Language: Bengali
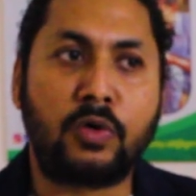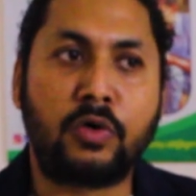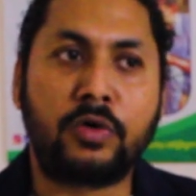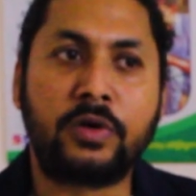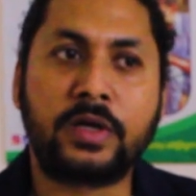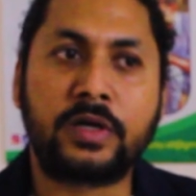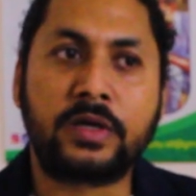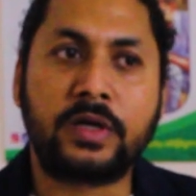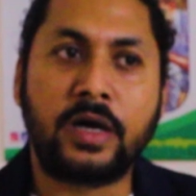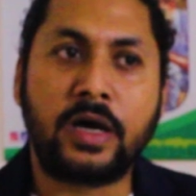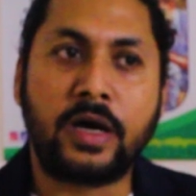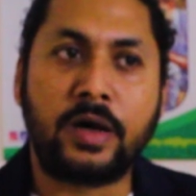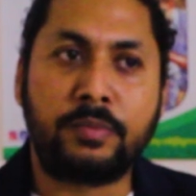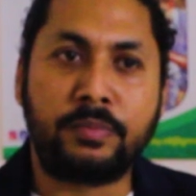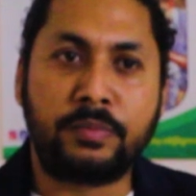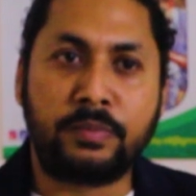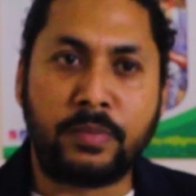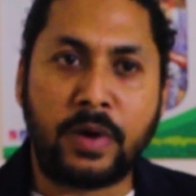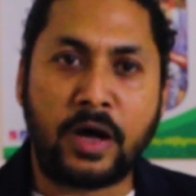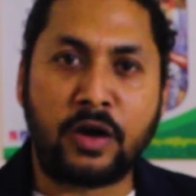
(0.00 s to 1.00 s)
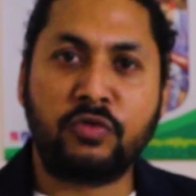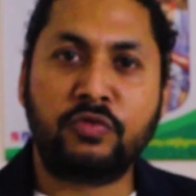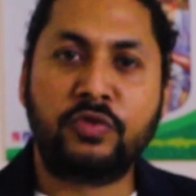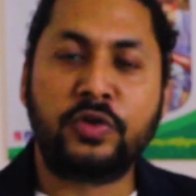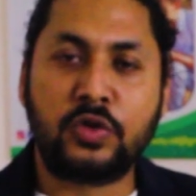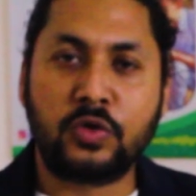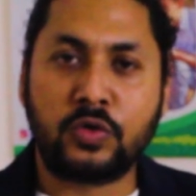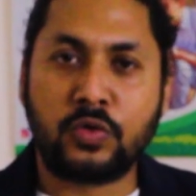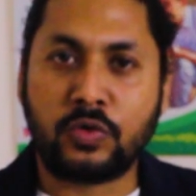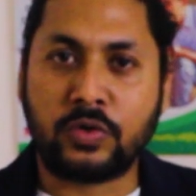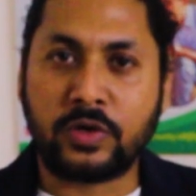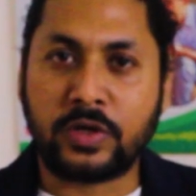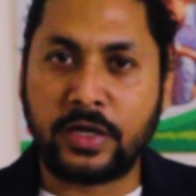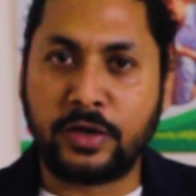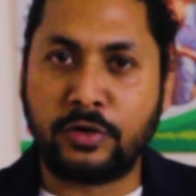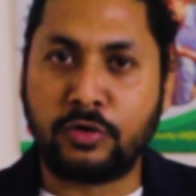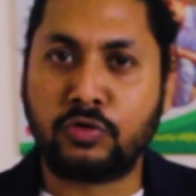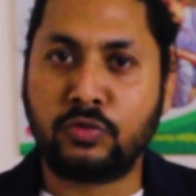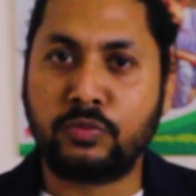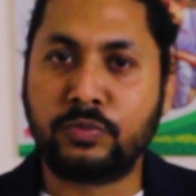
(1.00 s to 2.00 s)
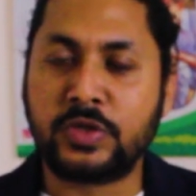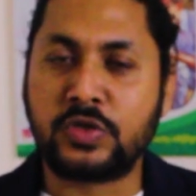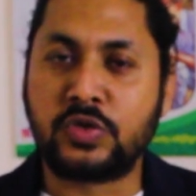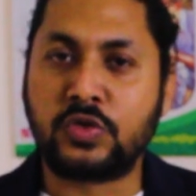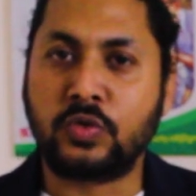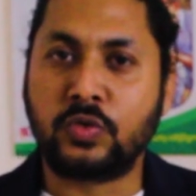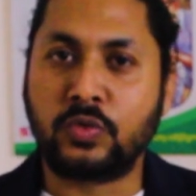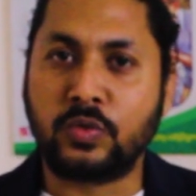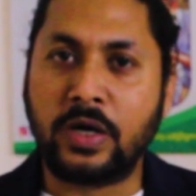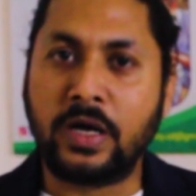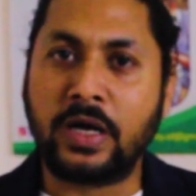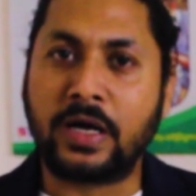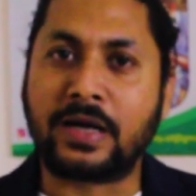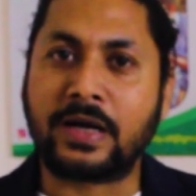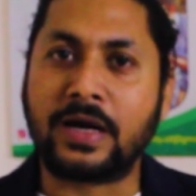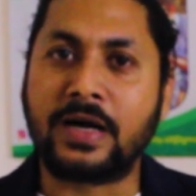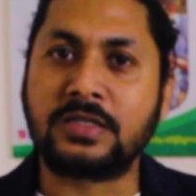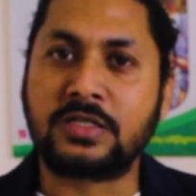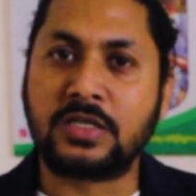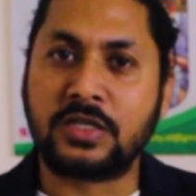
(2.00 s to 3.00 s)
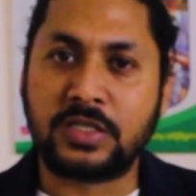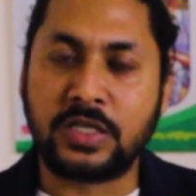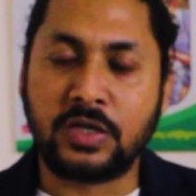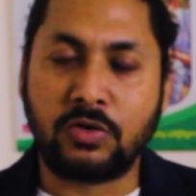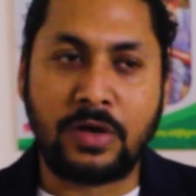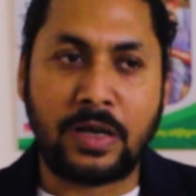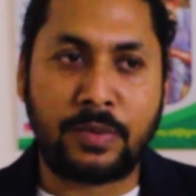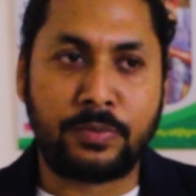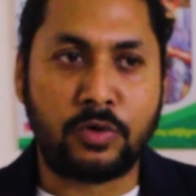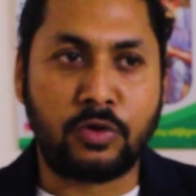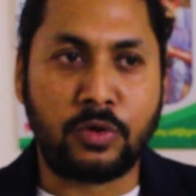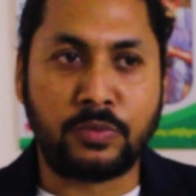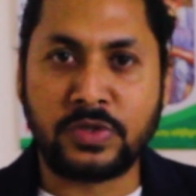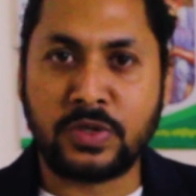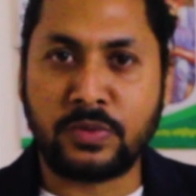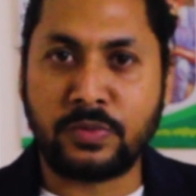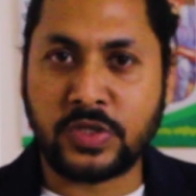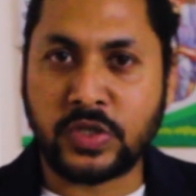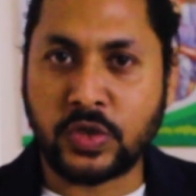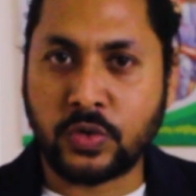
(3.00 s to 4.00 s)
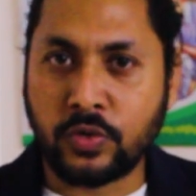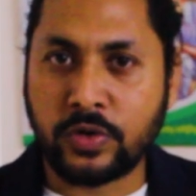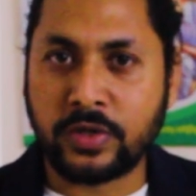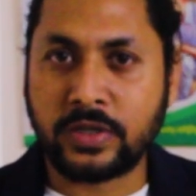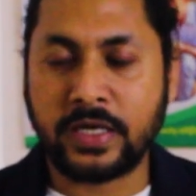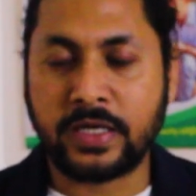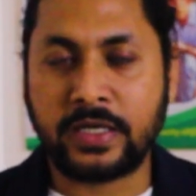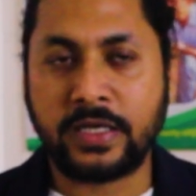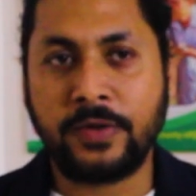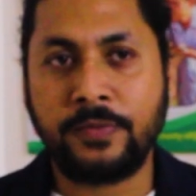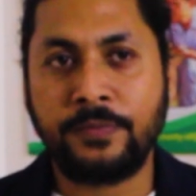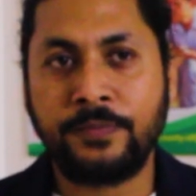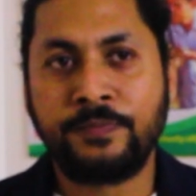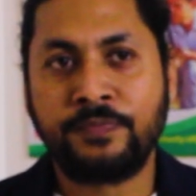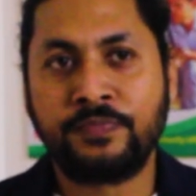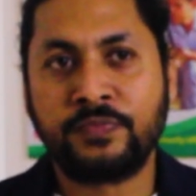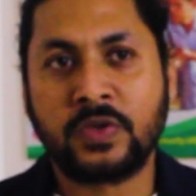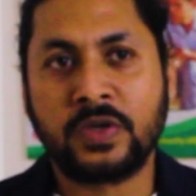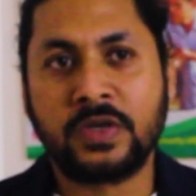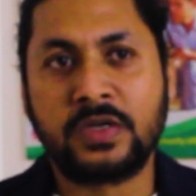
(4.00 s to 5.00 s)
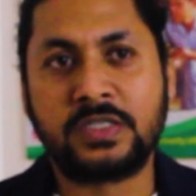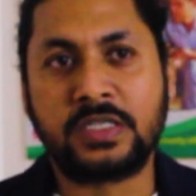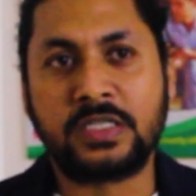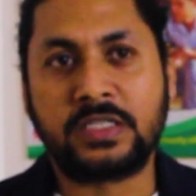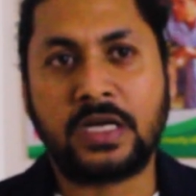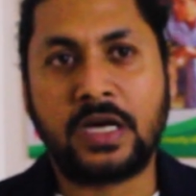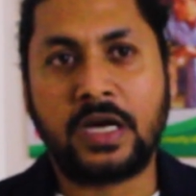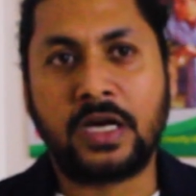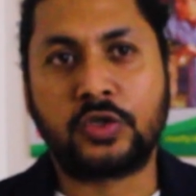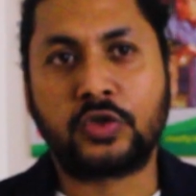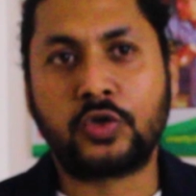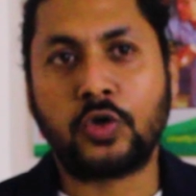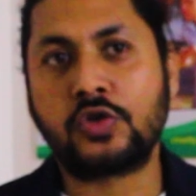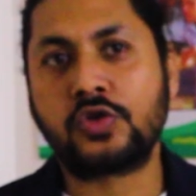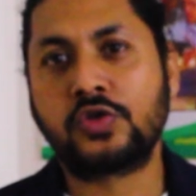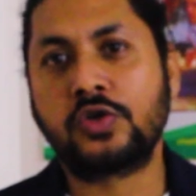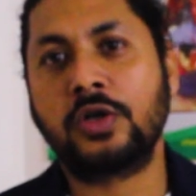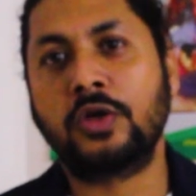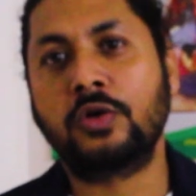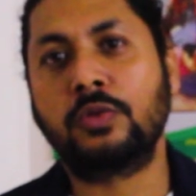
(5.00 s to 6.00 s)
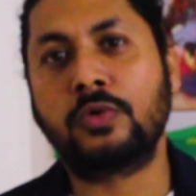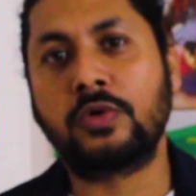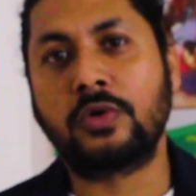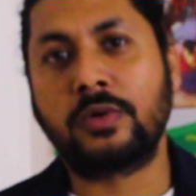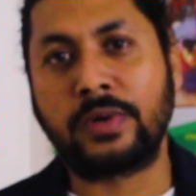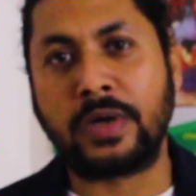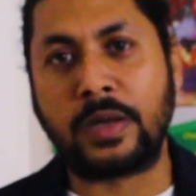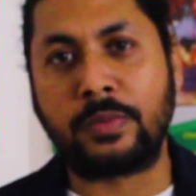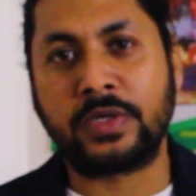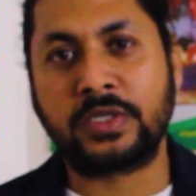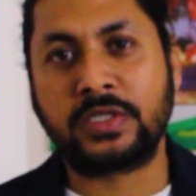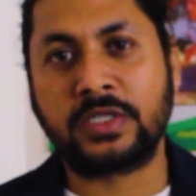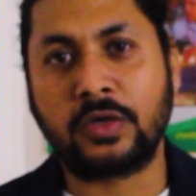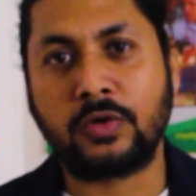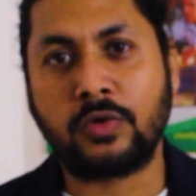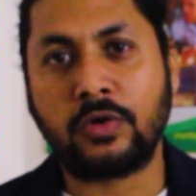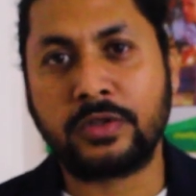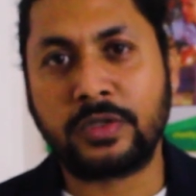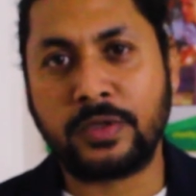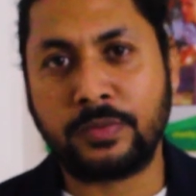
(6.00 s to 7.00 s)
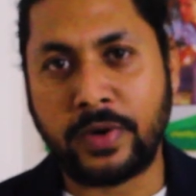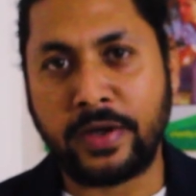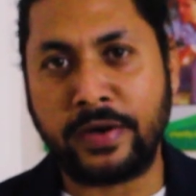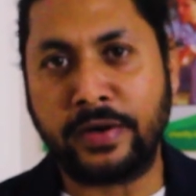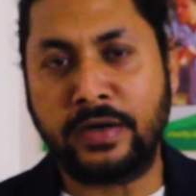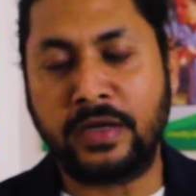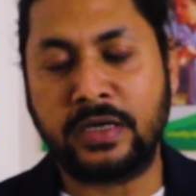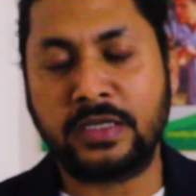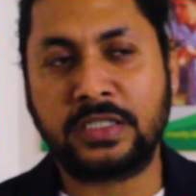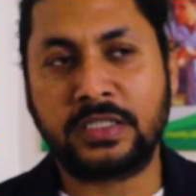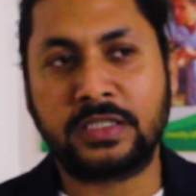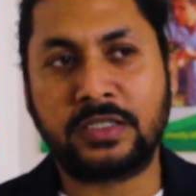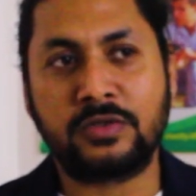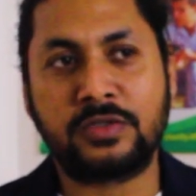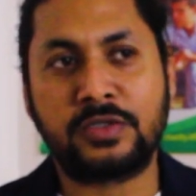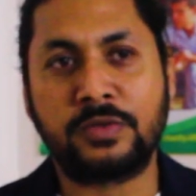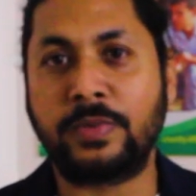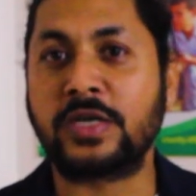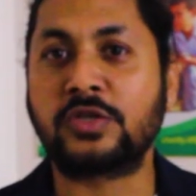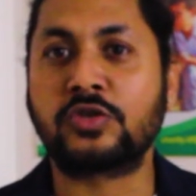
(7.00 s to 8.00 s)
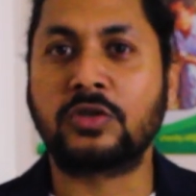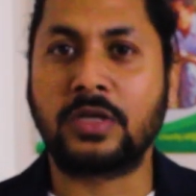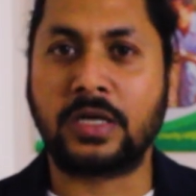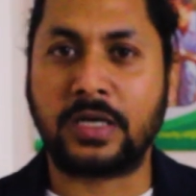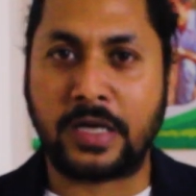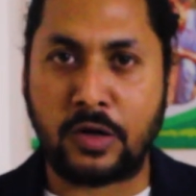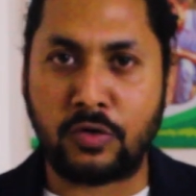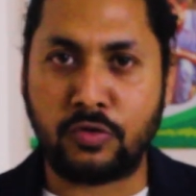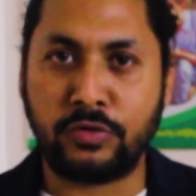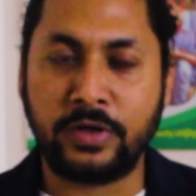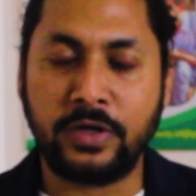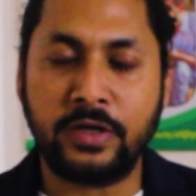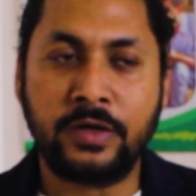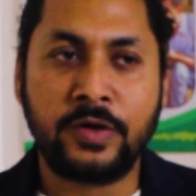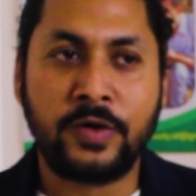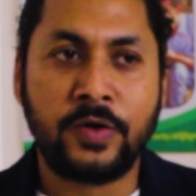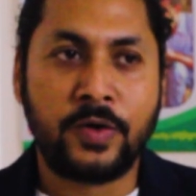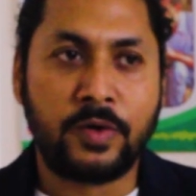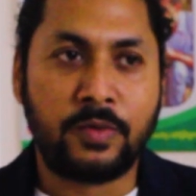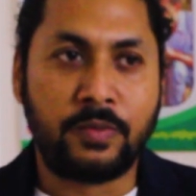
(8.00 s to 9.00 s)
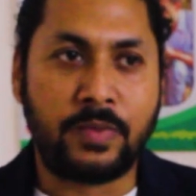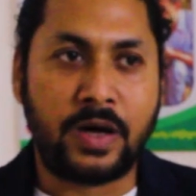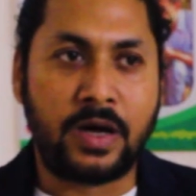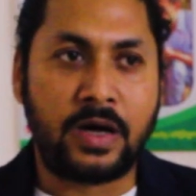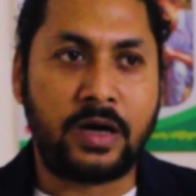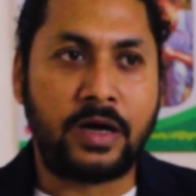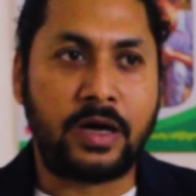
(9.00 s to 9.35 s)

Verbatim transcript: অনেক মানবহিতকর এরকম কিছু কাজ যেগুলো আমরা রমজান মাসে করে থাকি যেটা সশরীরে মানে আমরা সেটা করতে পারি না সেটা হচ্ছে ব্যস্ততার কারণে বা